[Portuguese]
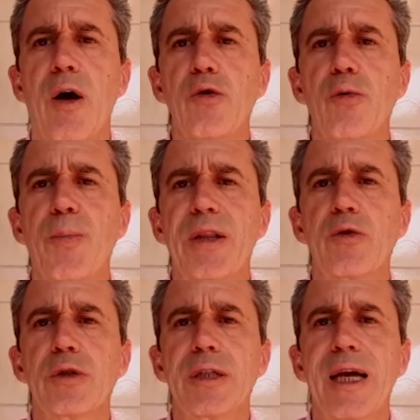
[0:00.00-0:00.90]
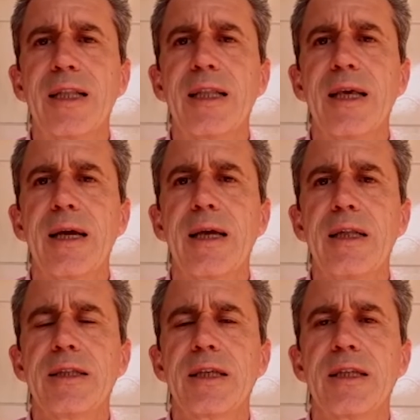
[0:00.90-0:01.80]
autopatrocinados e
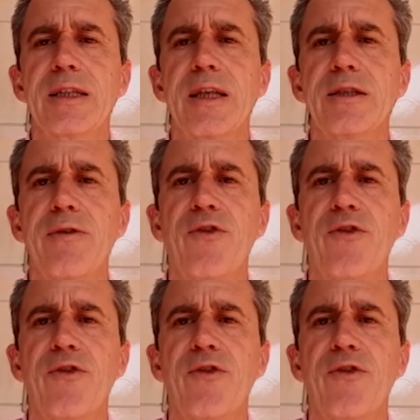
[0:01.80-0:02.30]
aqueles que estejam